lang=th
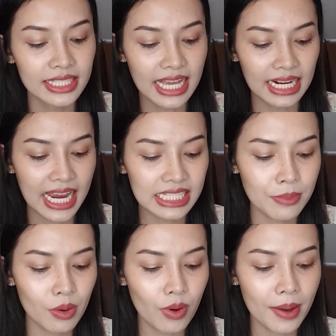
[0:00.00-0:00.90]
อย่างใครที่
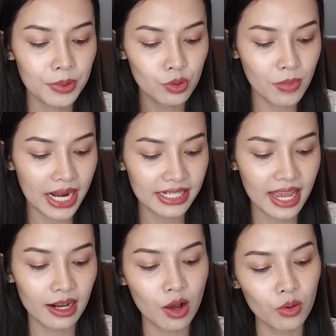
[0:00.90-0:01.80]
แบบว่าผิวมันเนี่
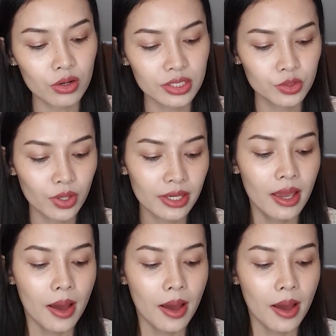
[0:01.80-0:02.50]
ยเขาก็จะช่วย